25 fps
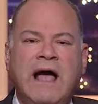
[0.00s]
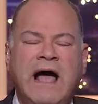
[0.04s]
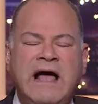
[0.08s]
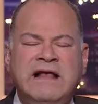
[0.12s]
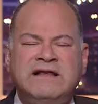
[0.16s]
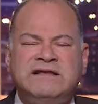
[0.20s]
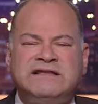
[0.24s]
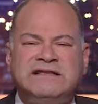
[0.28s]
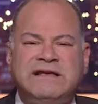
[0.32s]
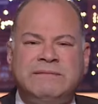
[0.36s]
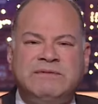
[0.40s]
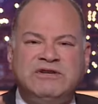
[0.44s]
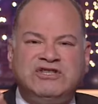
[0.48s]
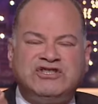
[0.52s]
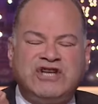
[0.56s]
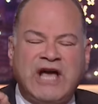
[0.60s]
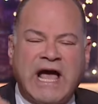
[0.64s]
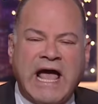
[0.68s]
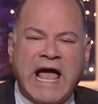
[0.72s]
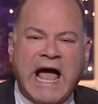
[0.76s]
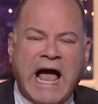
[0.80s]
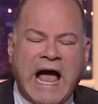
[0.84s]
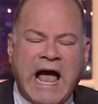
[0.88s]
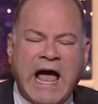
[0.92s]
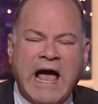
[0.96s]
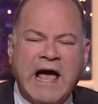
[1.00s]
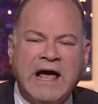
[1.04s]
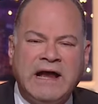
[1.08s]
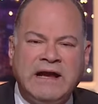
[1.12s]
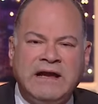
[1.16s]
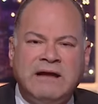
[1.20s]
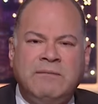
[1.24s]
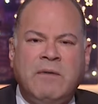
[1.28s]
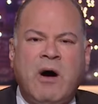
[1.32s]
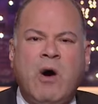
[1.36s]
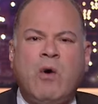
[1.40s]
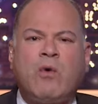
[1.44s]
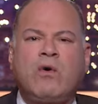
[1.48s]
انسب الشائعه
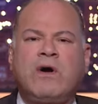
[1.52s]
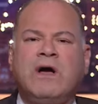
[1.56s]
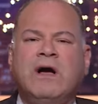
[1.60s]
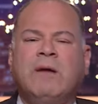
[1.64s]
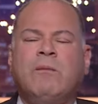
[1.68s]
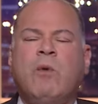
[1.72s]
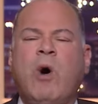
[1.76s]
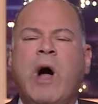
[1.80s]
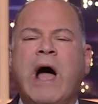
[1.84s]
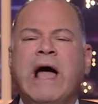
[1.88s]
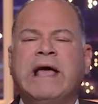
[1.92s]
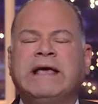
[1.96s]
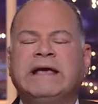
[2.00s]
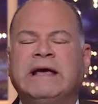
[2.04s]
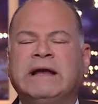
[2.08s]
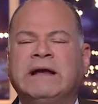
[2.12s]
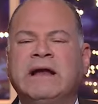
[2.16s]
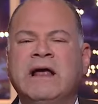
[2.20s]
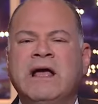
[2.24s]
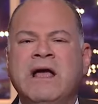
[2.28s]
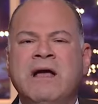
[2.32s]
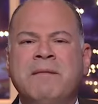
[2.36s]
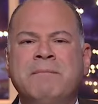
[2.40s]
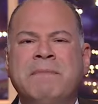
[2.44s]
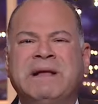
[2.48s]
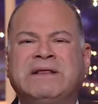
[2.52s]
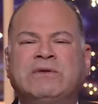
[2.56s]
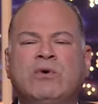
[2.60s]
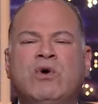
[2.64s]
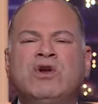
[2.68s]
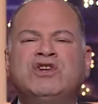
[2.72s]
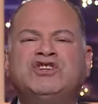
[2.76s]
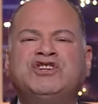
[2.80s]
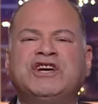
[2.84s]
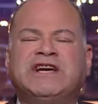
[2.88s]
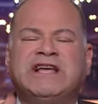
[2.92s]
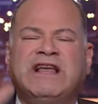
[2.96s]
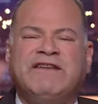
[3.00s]
لموقع معين ما
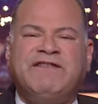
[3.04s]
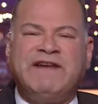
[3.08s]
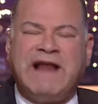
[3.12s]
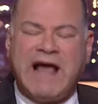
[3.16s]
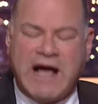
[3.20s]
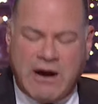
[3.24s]
تقولش كده في